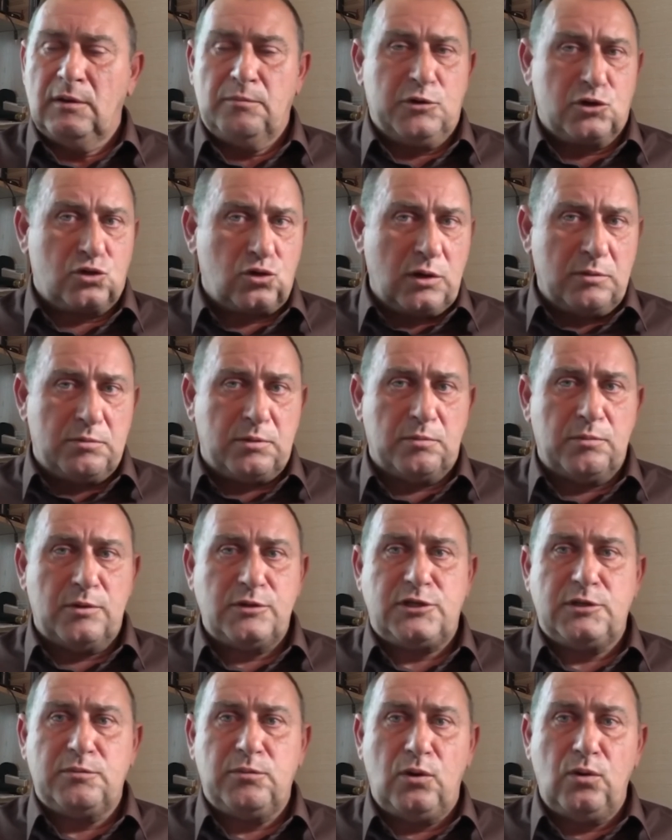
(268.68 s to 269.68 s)
между небом
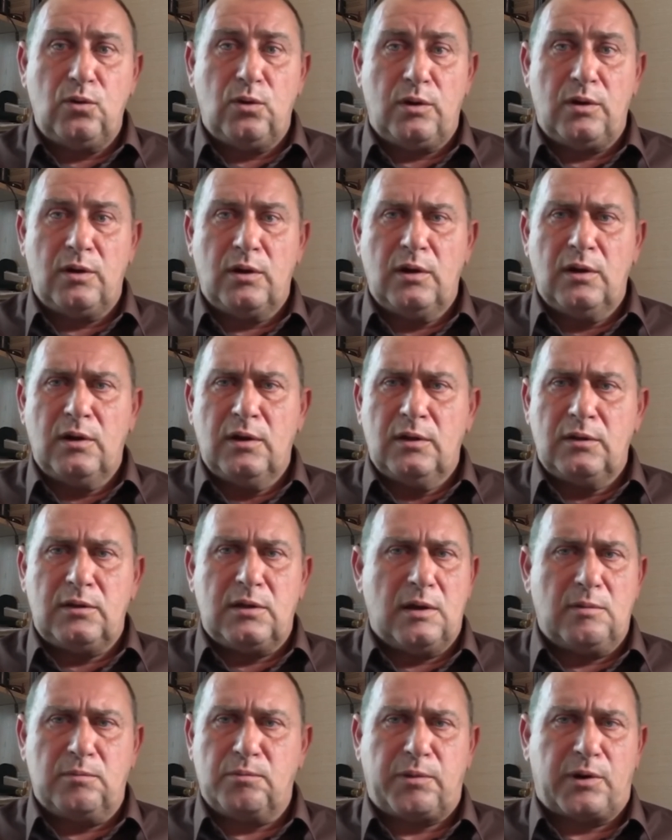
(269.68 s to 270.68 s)
и землей,
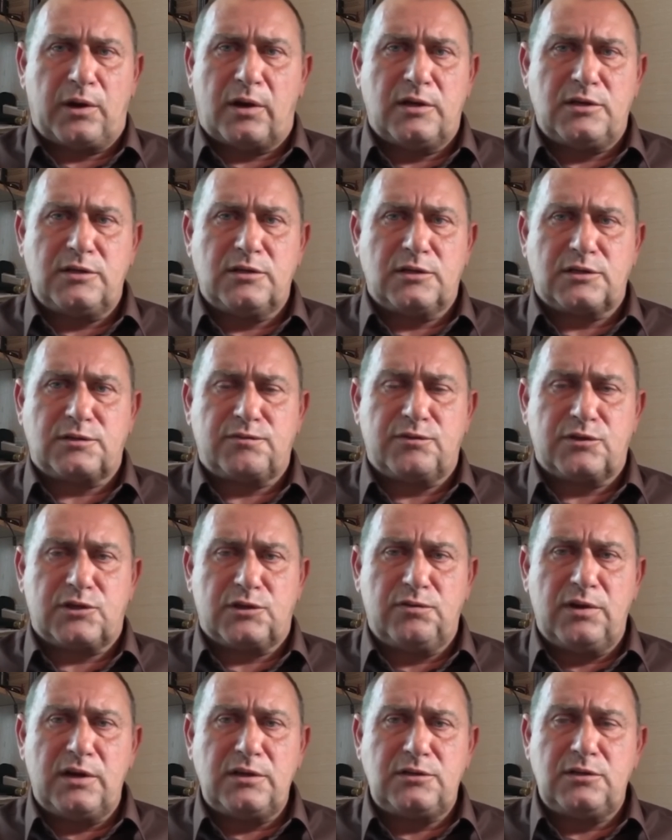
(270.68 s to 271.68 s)
там приходилось
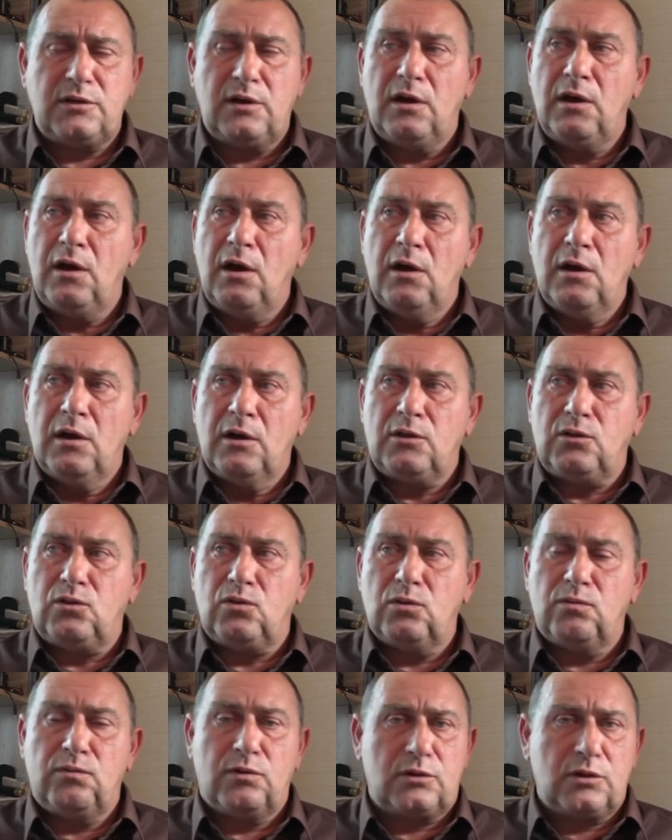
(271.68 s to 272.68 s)
выживать,
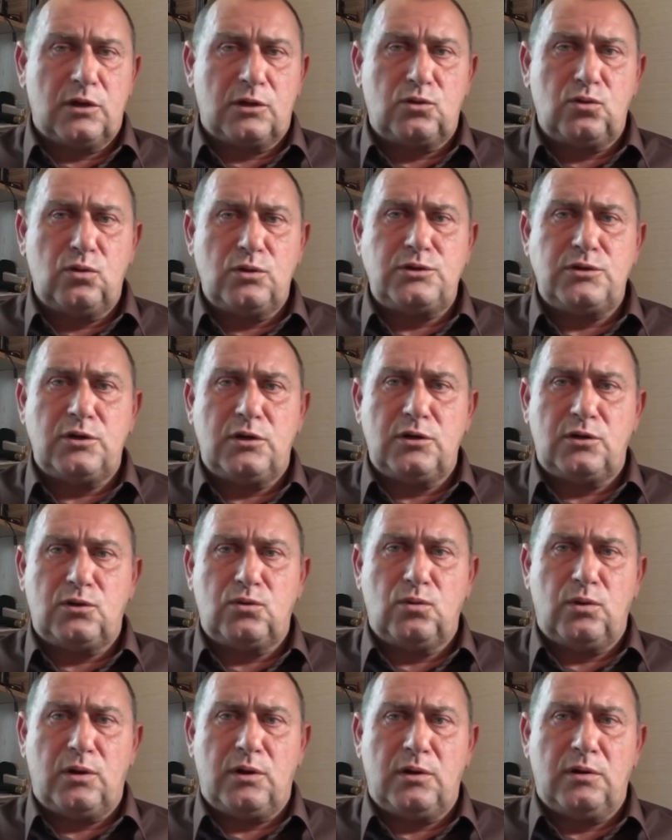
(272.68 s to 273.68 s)
то вот на той
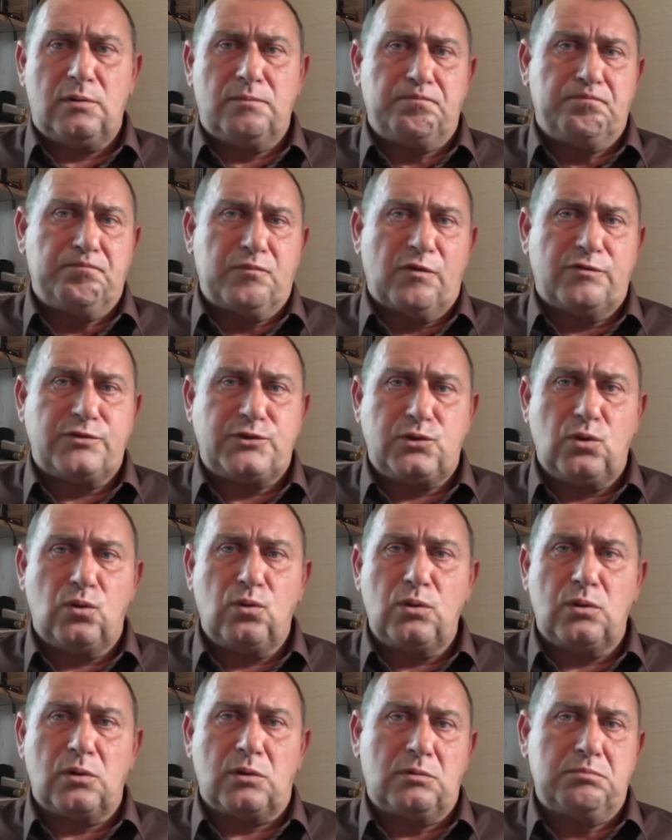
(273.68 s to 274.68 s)
территории, в
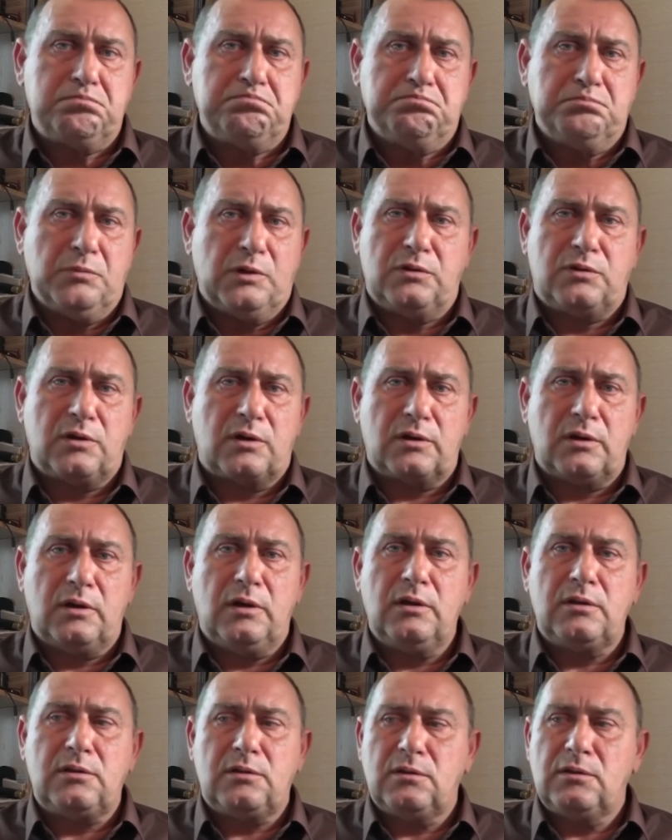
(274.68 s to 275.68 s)
селах,
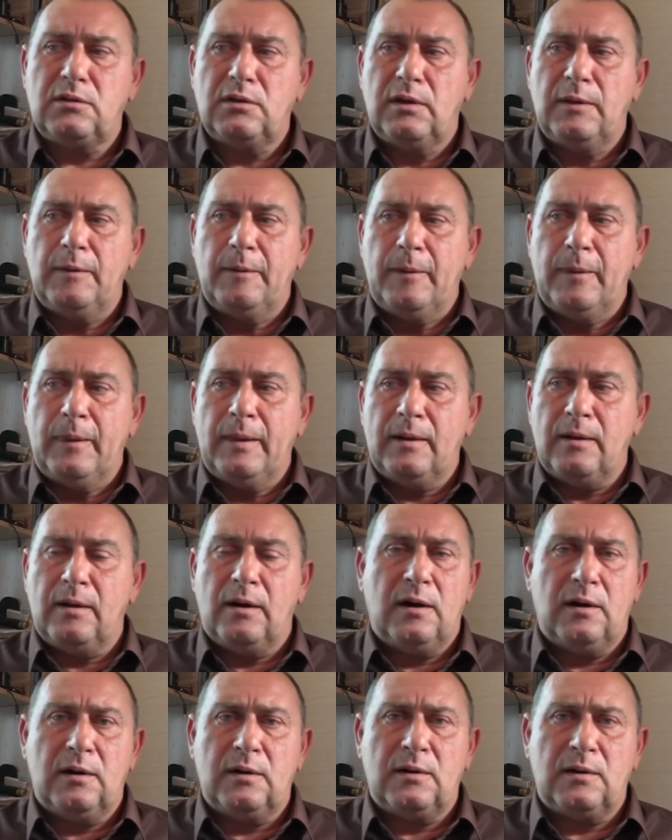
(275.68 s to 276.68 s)
интернет,
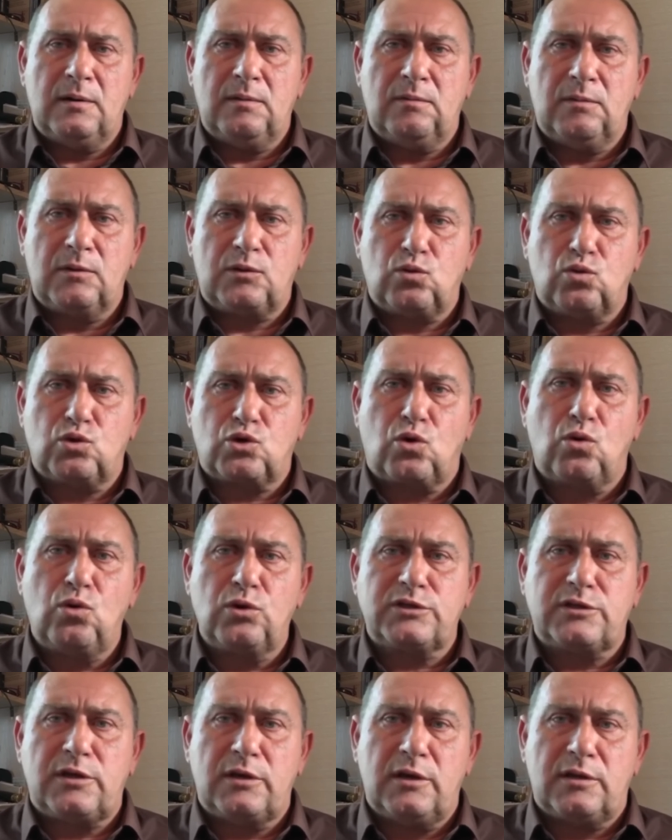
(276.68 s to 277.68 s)
а вот у
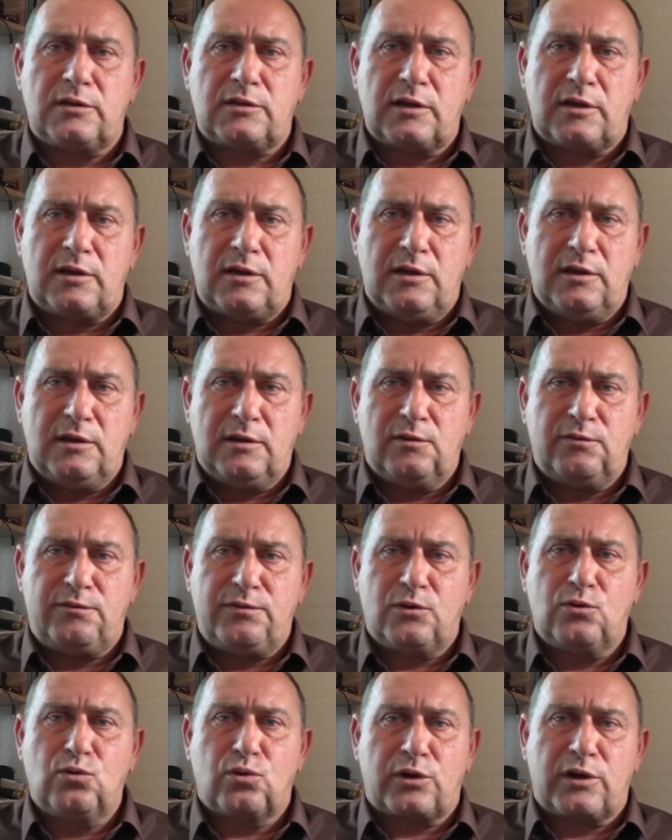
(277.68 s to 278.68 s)
школ стоят такие
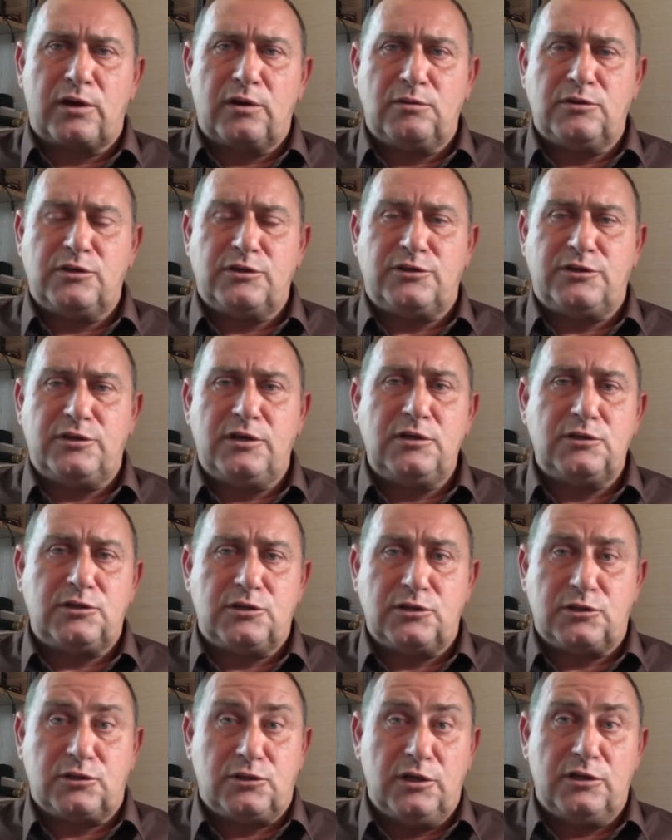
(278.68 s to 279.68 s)
фигурки детей,
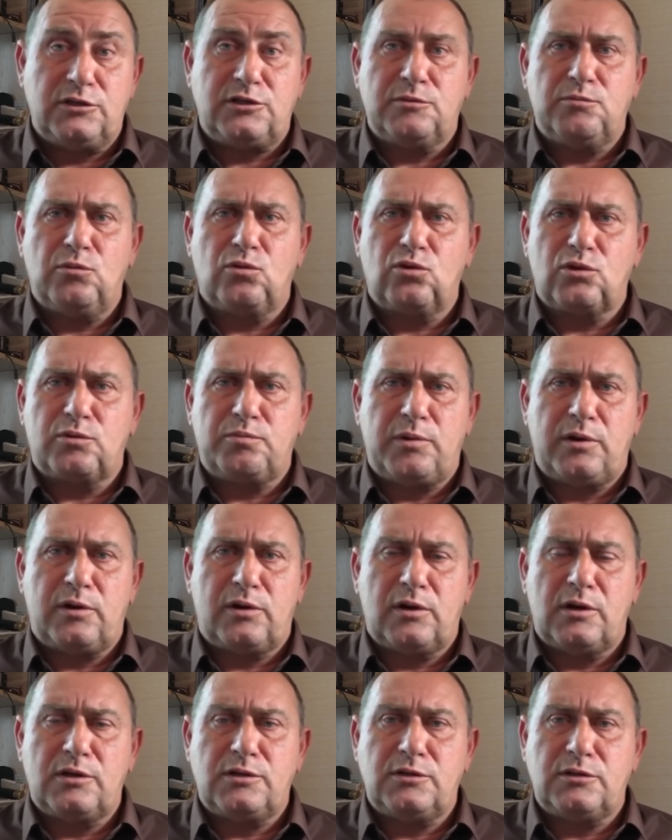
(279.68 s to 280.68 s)
здесь дети могут
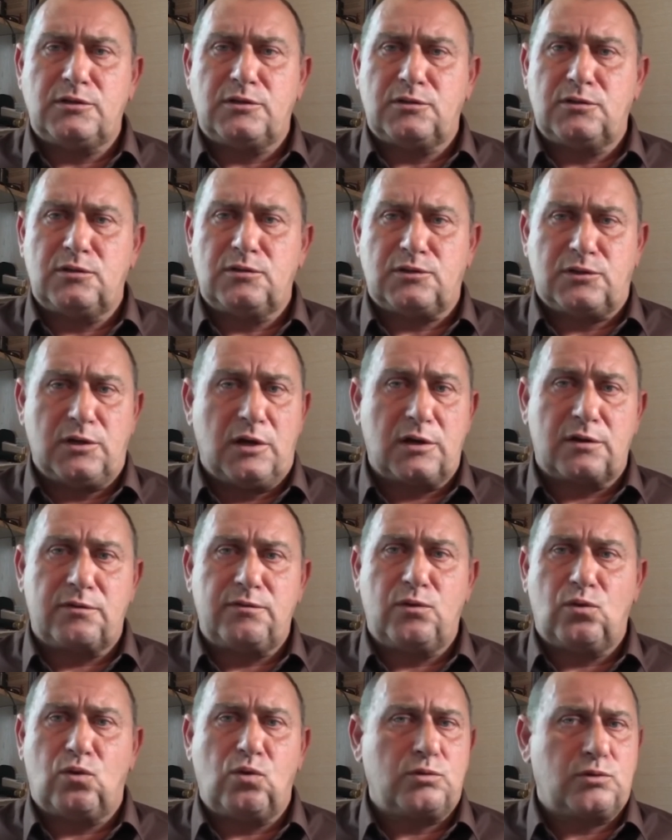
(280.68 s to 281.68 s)
приходить,
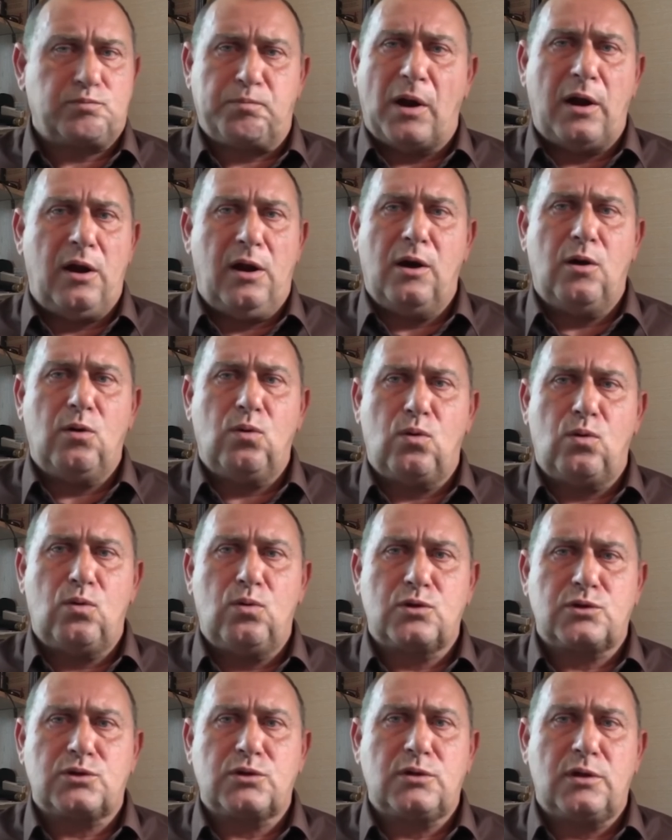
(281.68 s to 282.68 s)
церкви поля
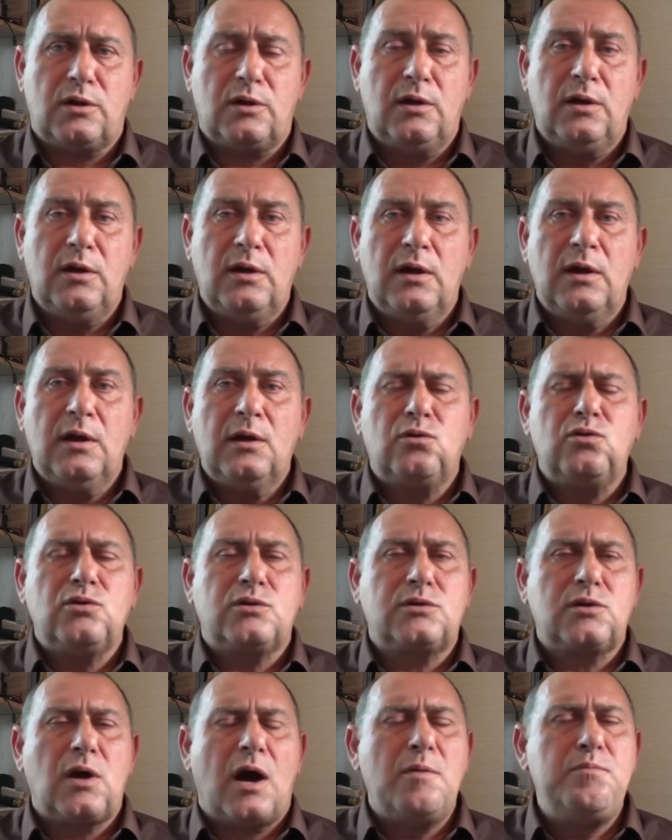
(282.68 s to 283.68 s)
ухоженные. То
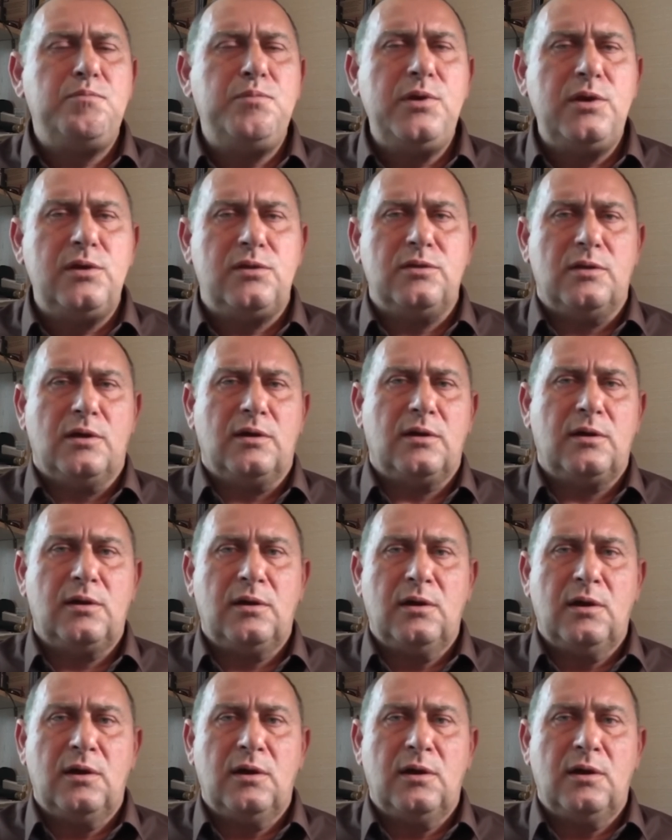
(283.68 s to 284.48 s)
есть обидно.